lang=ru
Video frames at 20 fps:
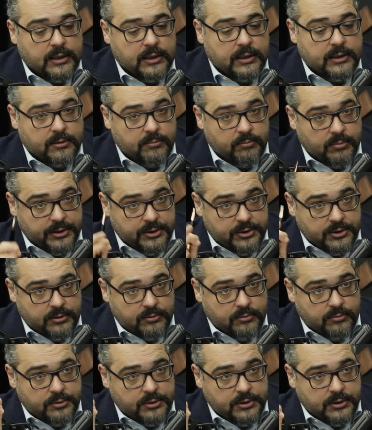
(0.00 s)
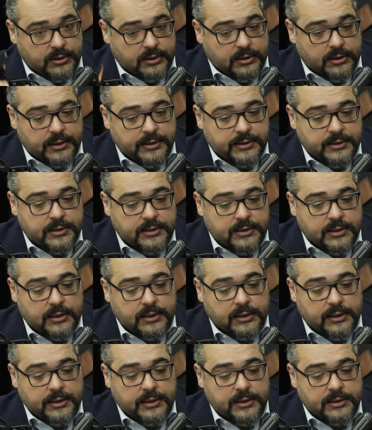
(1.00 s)
это ближе уже к российской
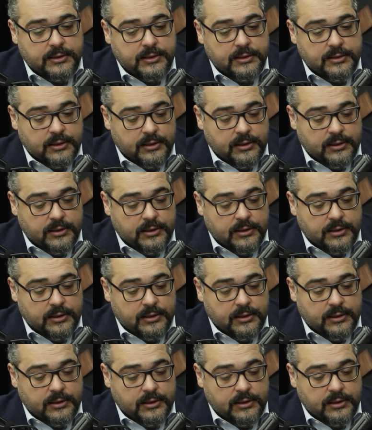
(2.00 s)
границе,